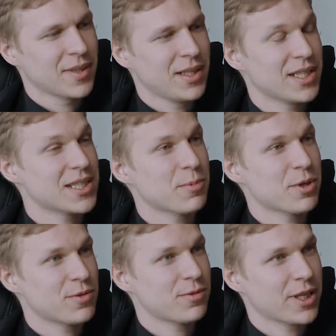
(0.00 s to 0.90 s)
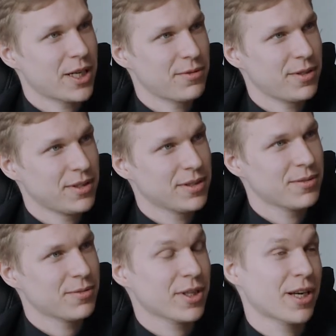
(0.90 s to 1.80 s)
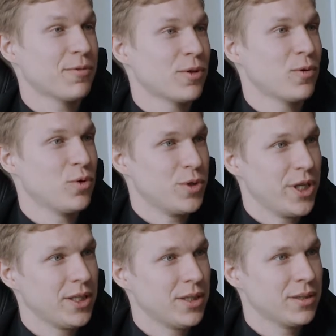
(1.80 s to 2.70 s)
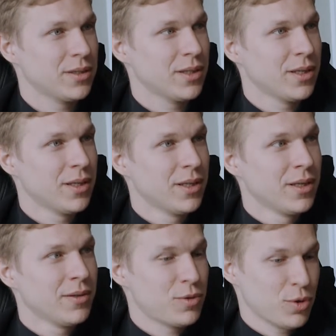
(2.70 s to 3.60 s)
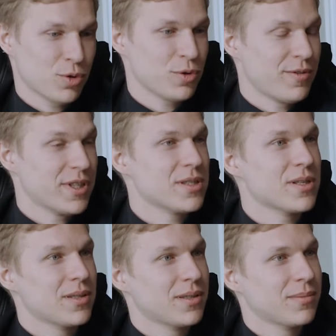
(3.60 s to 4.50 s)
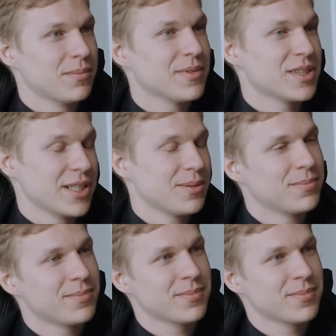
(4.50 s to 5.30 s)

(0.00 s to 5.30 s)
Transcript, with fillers: Я занимаюсь фотографией, фотографирую людей, все, что связано с этим.